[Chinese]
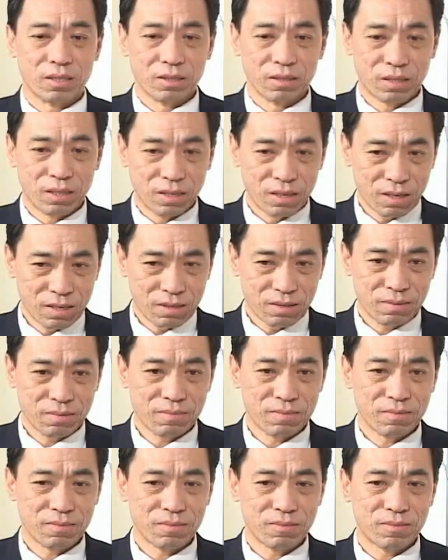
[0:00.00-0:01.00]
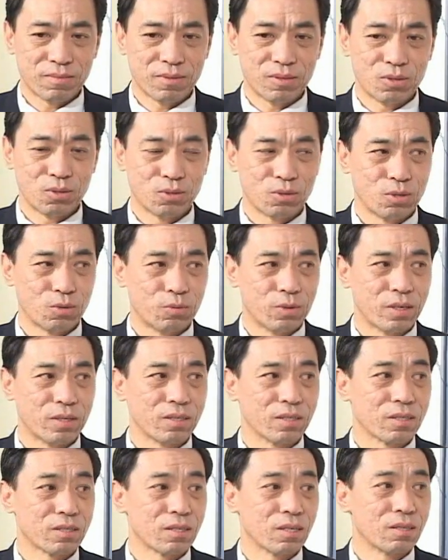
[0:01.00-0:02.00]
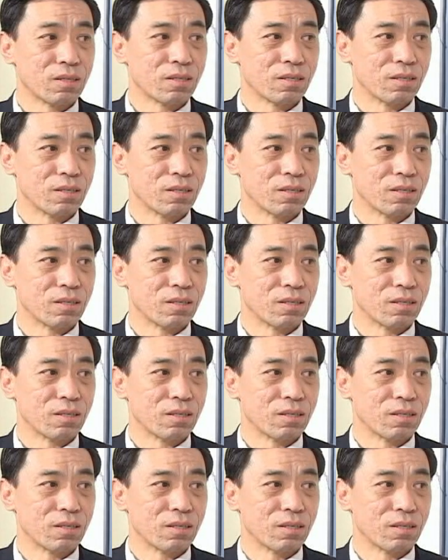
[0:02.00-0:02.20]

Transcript: 整天就是为了这个